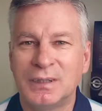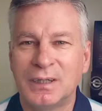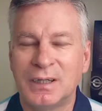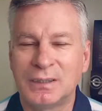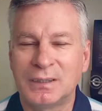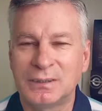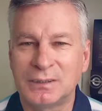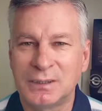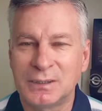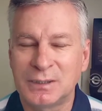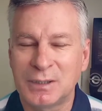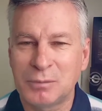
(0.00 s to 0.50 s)
a
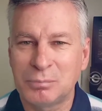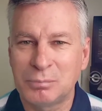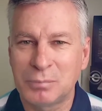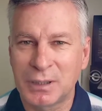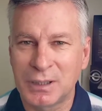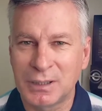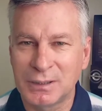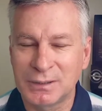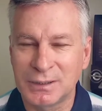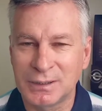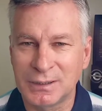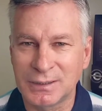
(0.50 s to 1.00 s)
gente
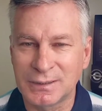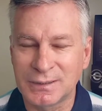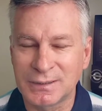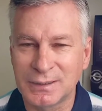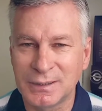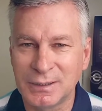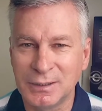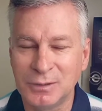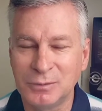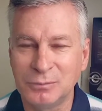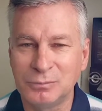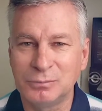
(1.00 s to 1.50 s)
aprende a
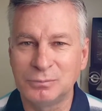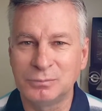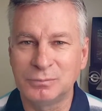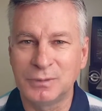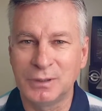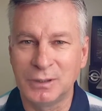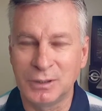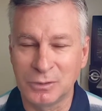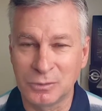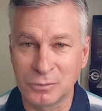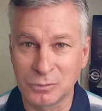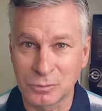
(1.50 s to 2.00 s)
lição,
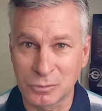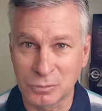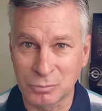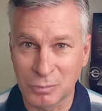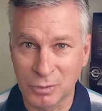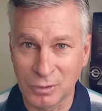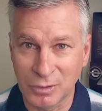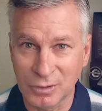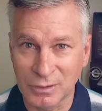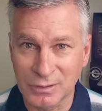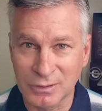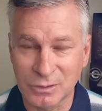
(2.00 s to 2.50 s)
ele nos
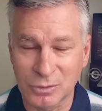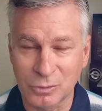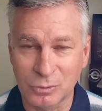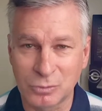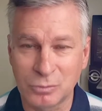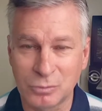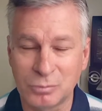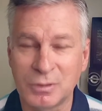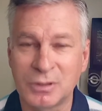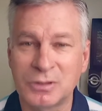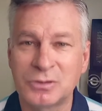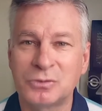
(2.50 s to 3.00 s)
mostra
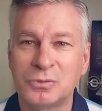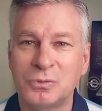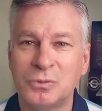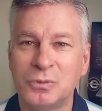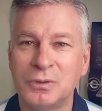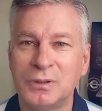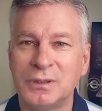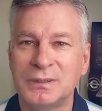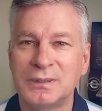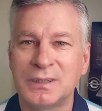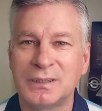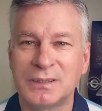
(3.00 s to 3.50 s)
algumas
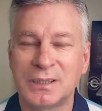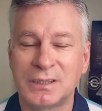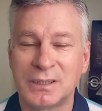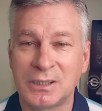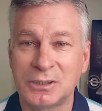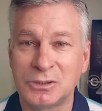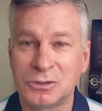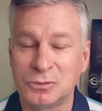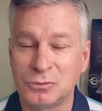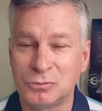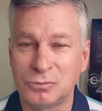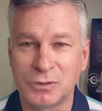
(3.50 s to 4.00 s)
coisas, a
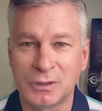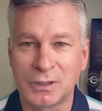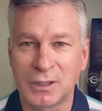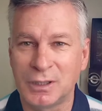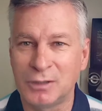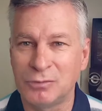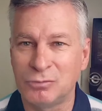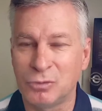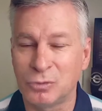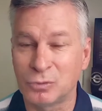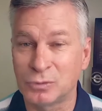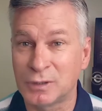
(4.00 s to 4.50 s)
gente não fica
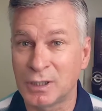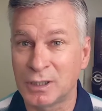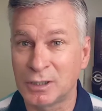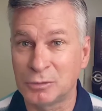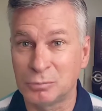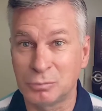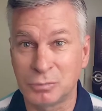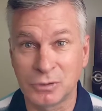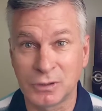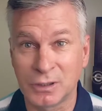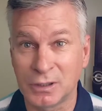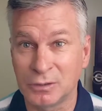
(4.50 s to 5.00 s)

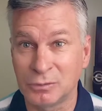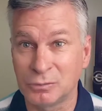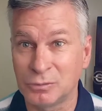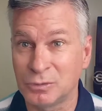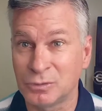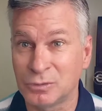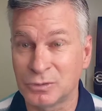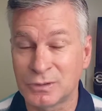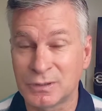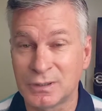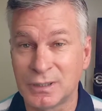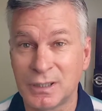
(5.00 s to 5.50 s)
revoltado porque não
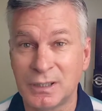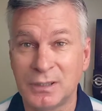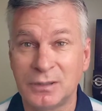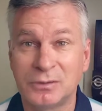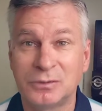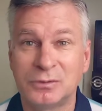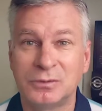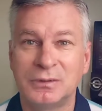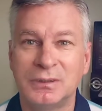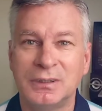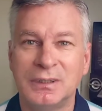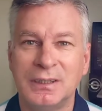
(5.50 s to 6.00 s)
deu
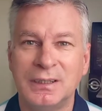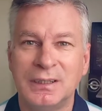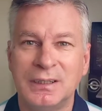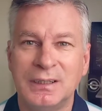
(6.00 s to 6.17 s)
certo